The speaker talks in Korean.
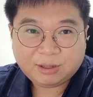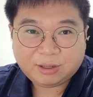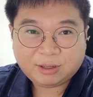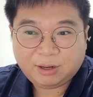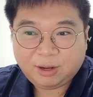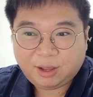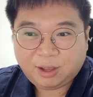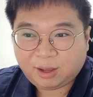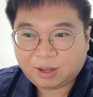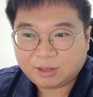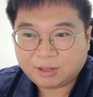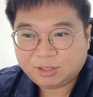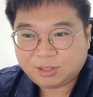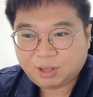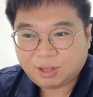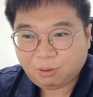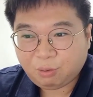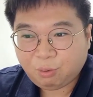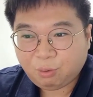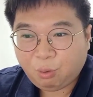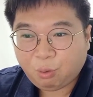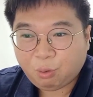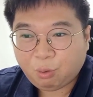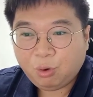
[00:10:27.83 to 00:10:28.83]
그렇게 가진
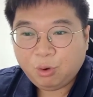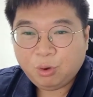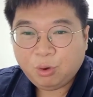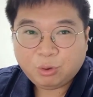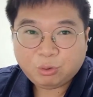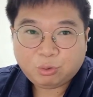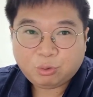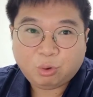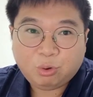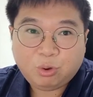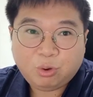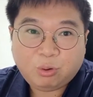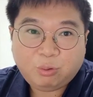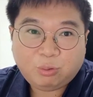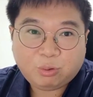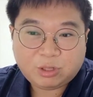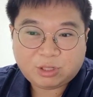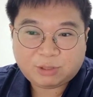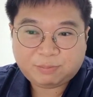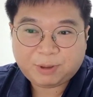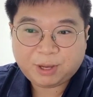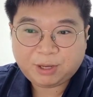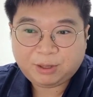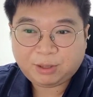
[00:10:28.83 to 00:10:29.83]
않고
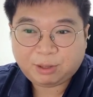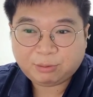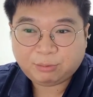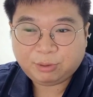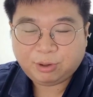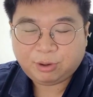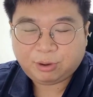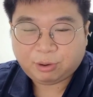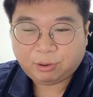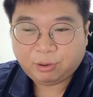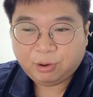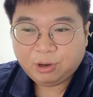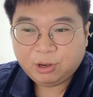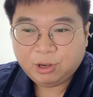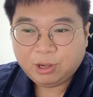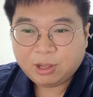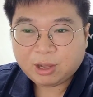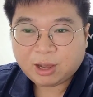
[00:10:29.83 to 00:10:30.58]
교형으로 집행이 되고요.